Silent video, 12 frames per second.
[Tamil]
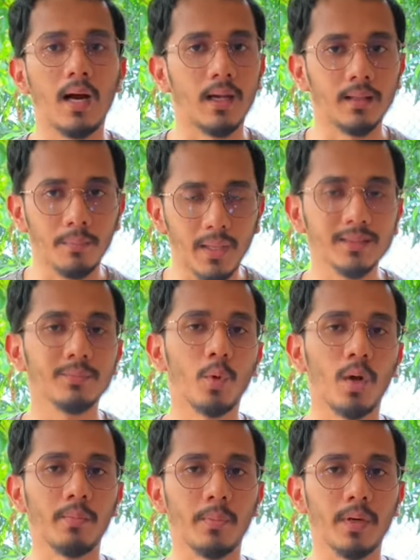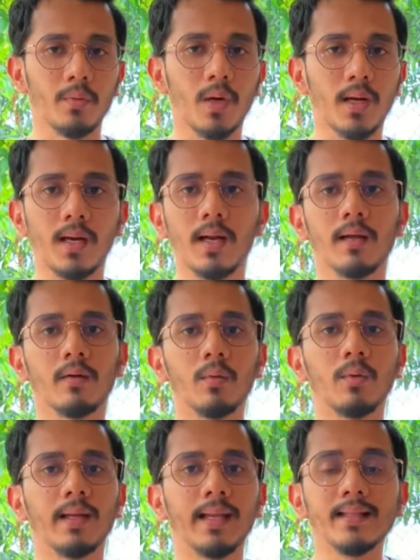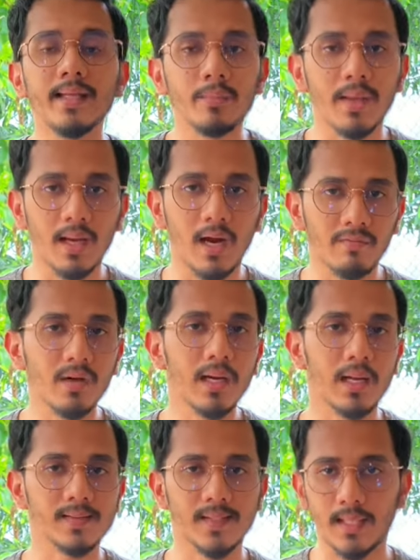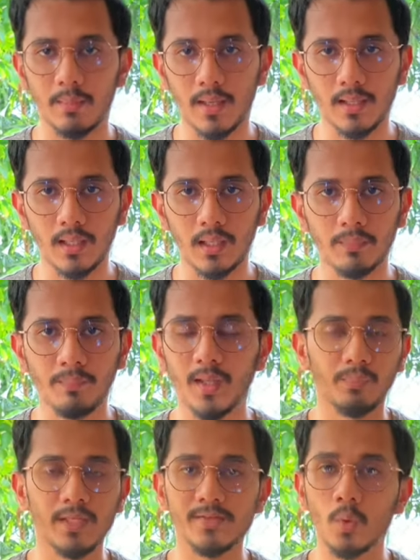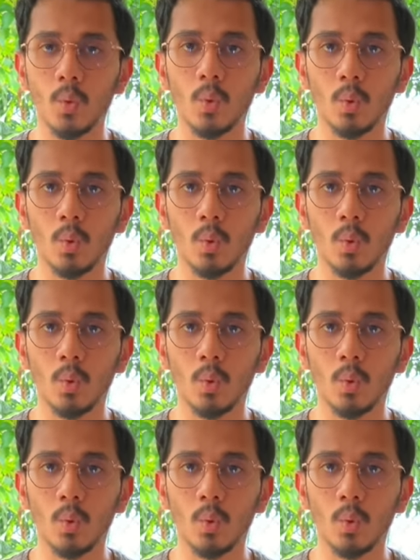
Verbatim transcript: அதை பார்த்து பொறாமப்படுவாங்க ஆனால் எதையுமே அவங்களா செய்ய மாட்டாங்க ஸோ